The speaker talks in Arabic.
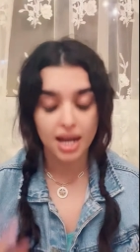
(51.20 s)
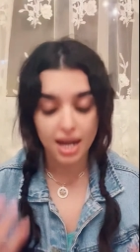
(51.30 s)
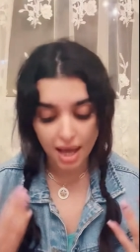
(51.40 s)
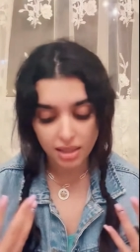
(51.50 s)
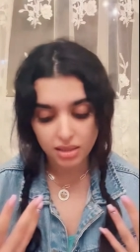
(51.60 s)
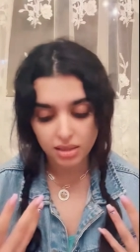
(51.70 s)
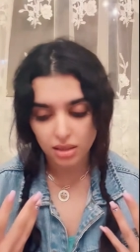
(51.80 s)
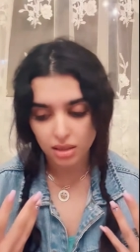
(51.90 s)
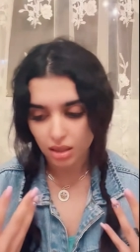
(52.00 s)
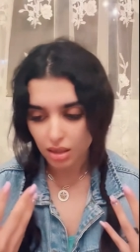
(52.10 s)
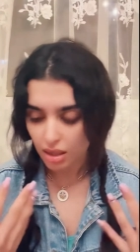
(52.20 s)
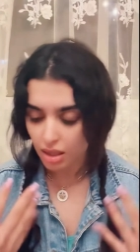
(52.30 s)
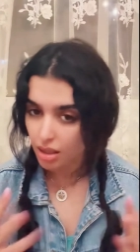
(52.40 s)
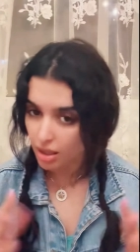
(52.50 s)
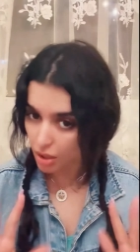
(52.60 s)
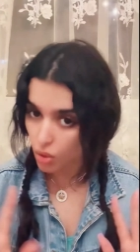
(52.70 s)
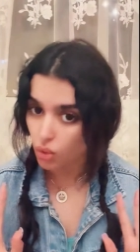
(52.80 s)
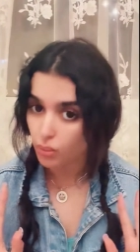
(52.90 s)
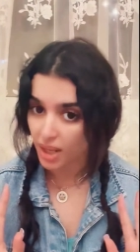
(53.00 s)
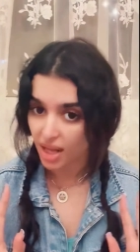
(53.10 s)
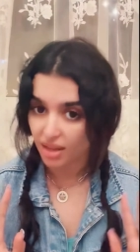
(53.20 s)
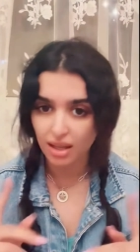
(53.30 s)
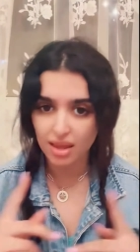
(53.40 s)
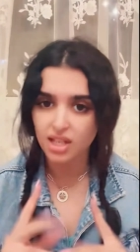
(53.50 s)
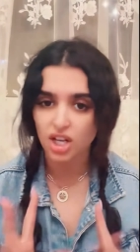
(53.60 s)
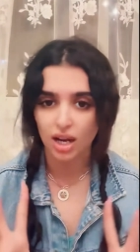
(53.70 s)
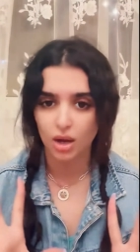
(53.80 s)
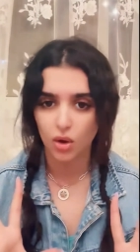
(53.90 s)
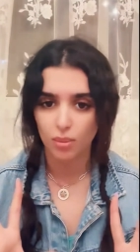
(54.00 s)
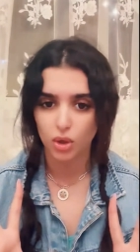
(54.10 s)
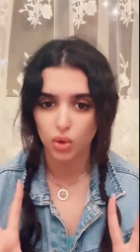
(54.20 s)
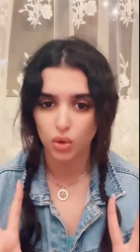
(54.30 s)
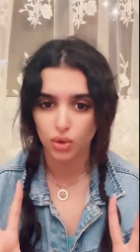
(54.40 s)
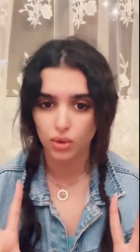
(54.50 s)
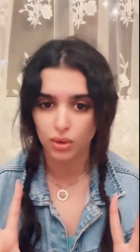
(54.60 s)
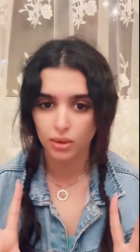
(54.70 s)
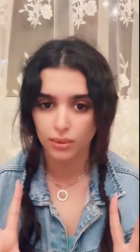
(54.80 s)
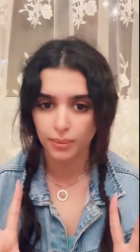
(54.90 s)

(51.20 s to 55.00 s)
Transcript: كذا الناس اللي يكونوا مرات كذا شكلهم يكون